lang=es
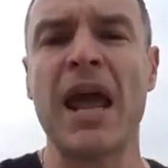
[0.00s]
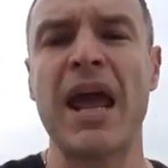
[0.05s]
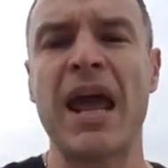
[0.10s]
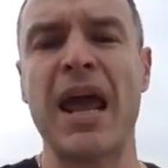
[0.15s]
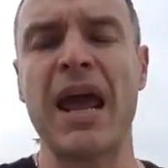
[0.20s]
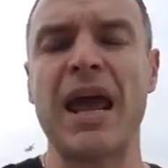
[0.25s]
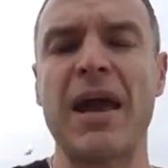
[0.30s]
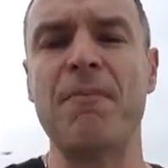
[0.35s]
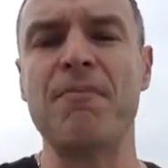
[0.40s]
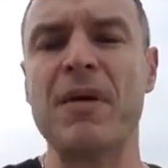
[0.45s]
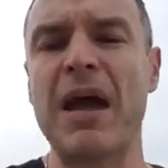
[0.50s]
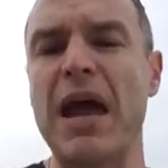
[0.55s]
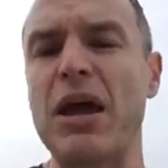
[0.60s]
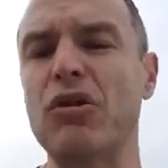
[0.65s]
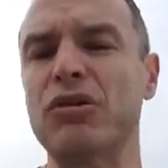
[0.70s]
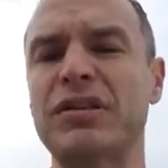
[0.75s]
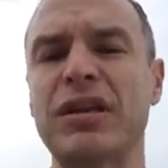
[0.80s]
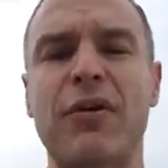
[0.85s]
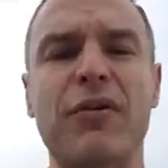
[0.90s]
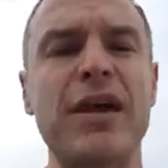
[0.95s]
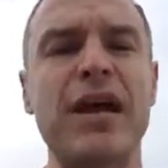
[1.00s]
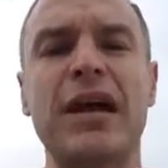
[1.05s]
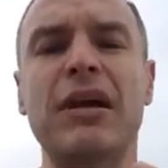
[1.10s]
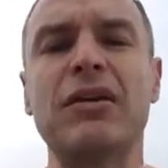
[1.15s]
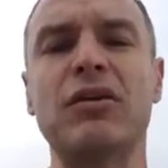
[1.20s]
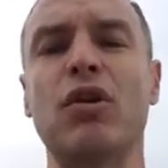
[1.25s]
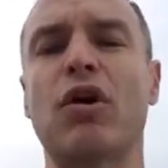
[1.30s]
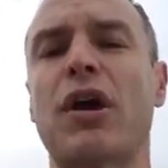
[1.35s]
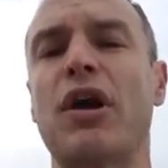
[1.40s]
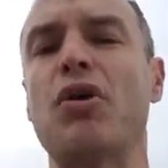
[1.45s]
Eh, ellos
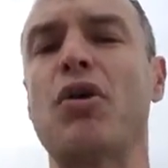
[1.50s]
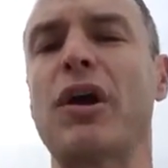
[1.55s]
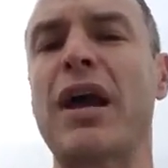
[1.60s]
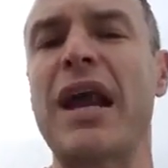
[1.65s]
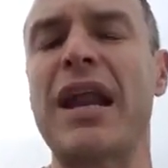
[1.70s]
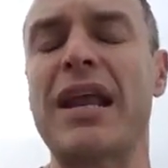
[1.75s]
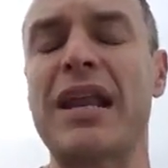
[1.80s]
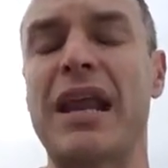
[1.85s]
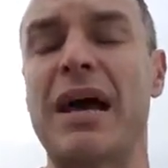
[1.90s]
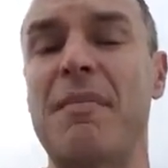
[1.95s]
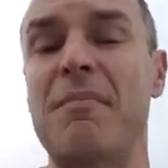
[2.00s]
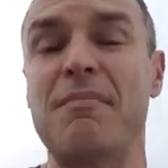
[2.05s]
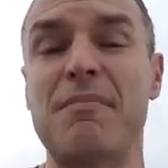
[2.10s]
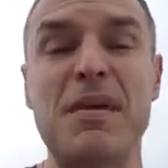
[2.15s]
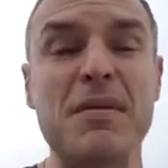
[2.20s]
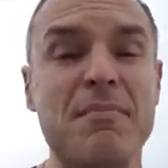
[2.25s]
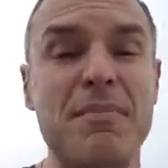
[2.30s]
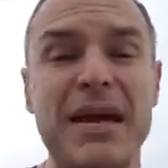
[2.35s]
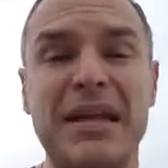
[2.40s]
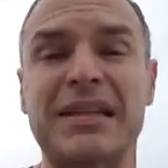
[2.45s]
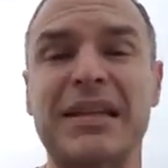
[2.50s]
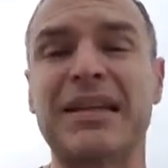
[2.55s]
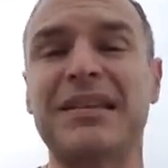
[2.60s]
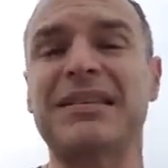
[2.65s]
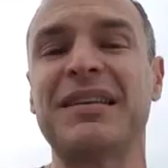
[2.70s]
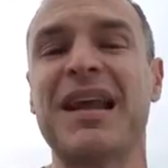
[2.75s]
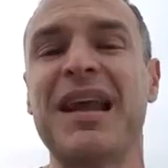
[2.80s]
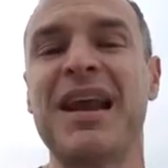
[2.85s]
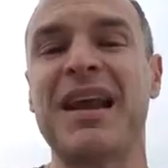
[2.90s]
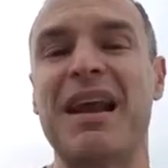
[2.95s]
sabían lo que yo quería, mis
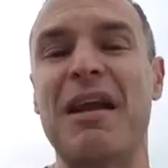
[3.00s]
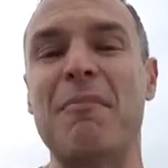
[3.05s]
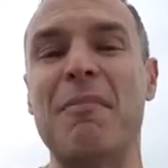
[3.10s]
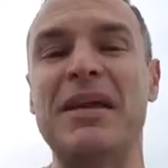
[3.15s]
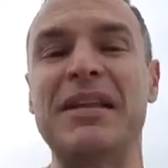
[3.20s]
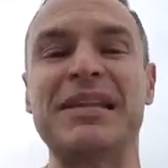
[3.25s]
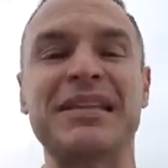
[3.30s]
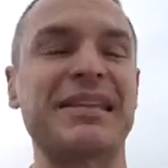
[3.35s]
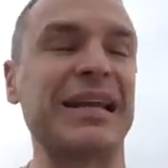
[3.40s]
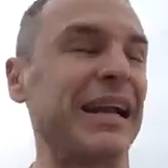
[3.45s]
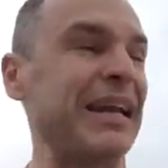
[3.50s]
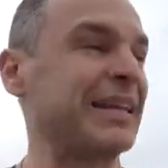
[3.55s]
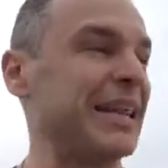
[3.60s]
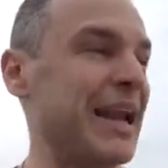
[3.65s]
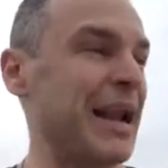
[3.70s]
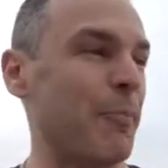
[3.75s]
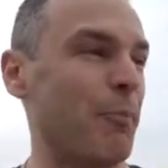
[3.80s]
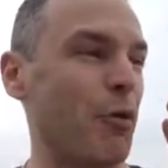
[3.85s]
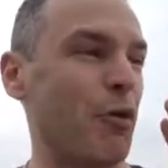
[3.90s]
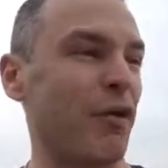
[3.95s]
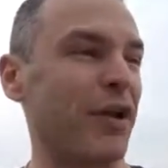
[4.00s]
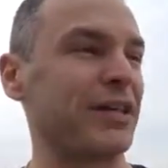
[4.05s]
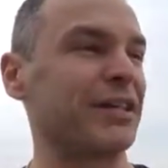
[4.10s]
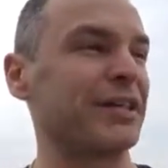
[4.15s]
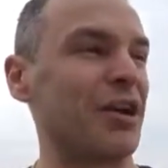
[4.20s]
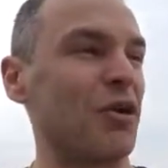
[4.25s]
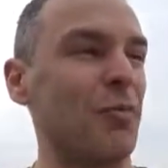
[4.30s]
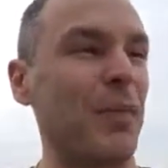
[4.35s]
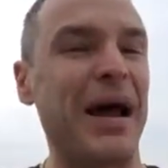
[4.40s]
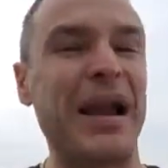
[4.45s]
metas, realmente salir de la
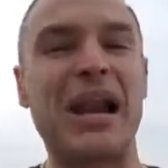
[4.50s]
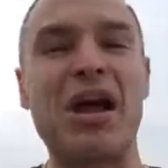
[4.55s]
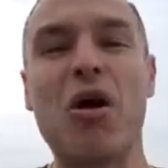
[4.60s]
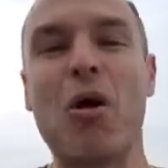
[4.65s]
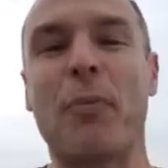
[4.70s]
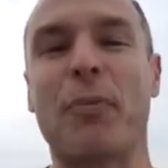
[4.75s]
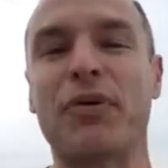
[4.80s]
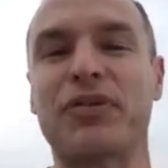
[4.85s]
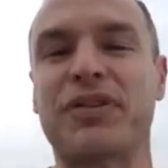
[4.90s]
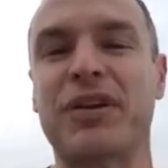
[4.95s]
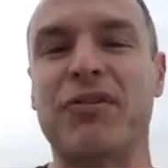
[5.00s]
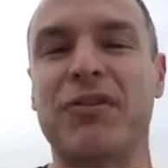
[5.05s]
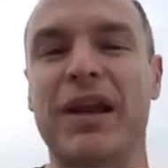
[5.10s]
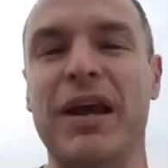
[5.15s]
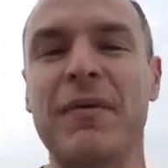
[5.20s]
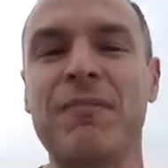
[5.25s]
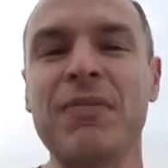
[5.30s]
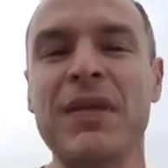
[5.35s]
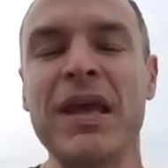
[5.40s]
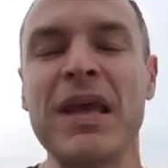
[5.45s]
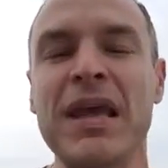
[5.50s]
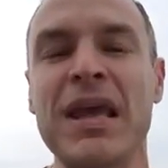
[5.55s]
pobreza lo más lejos posible.